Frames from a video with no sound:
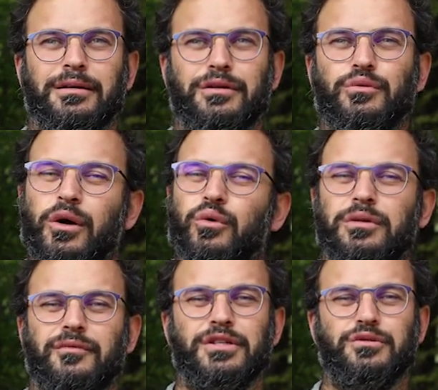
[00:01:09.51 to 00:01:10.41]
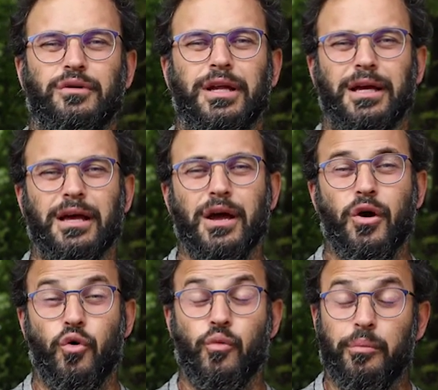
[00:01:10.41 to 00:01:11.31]
in una, condivisione
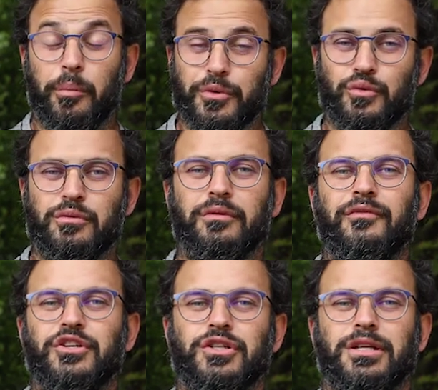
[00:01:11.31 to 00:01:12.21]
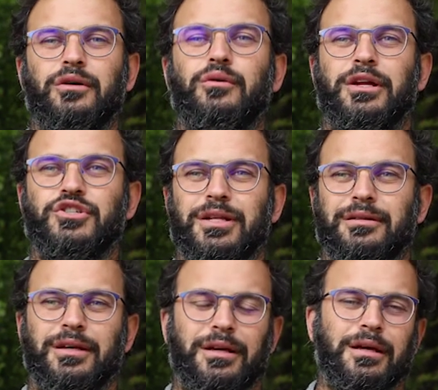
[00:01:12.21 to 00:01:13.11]
un po' più vicina con la
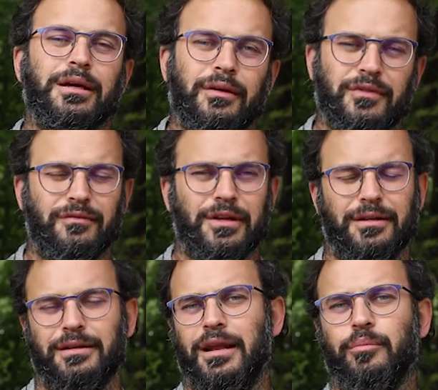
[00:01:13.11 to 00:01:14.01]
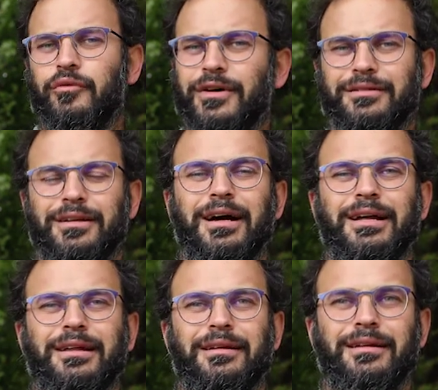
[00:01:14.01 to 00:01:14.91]
gente che vive nella
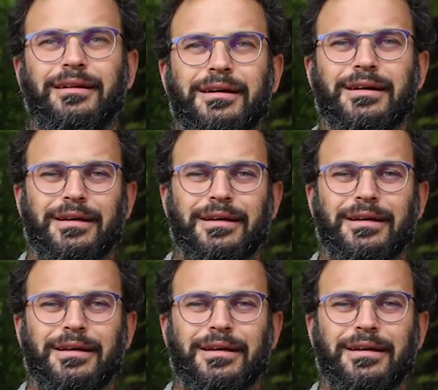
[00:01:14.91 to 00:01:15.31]
povertà, nel,